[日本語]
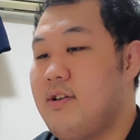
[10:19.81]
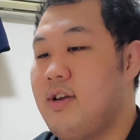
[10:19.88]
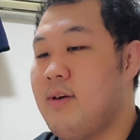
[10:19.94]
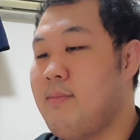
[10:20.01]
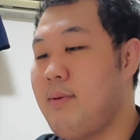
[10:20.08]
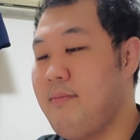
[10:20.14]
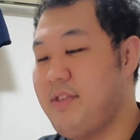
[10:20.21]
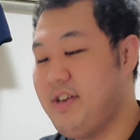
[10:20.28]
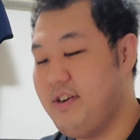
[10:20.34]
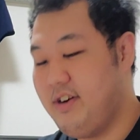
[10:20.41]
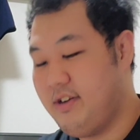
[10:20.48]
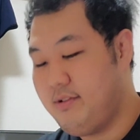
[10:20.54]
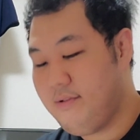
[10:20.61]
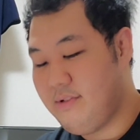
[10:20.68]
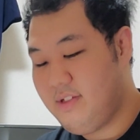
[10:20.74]
ラメみたいな
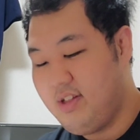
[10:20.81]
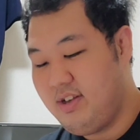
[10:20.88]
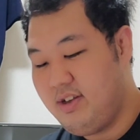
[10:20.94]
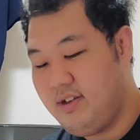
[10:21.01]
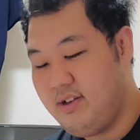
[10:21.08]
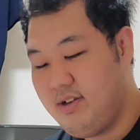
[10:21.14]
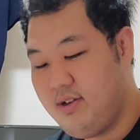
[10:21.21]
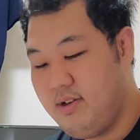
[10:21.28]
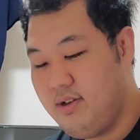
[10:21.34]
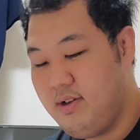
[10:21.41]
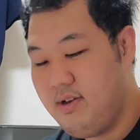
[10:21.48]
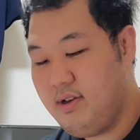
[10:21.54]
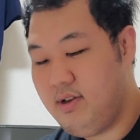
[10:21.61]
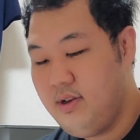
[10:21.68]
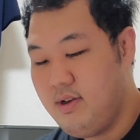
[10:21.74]
入っとって、
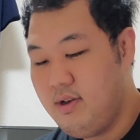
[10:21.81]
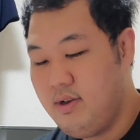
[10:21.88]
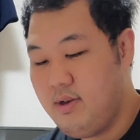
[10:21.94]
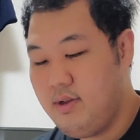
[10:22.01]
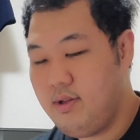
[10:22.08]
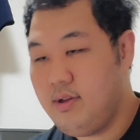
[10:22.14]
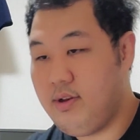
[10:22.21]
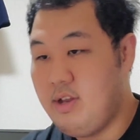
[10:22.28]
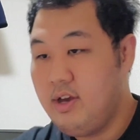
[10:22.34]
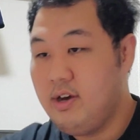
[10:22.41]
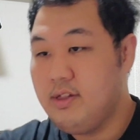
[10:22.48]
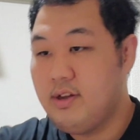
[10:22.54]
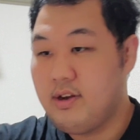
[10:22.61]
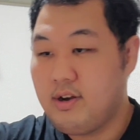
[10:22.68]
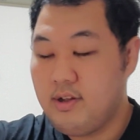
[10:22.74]

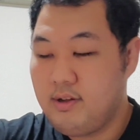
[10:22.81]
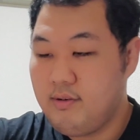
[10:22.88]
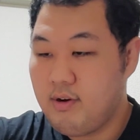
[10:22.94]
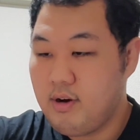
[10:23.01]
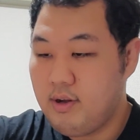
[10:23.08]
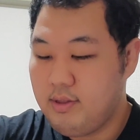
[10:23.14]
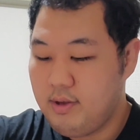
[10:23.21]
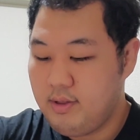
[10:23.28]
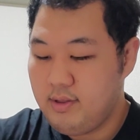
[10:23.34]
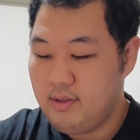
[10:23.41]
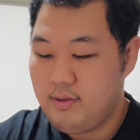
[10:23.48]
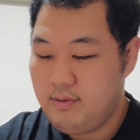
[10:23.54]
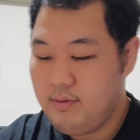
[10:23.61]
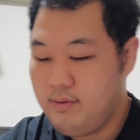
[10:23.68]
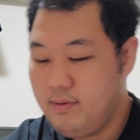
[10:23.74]
レアなんかなわかんないっす。
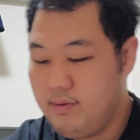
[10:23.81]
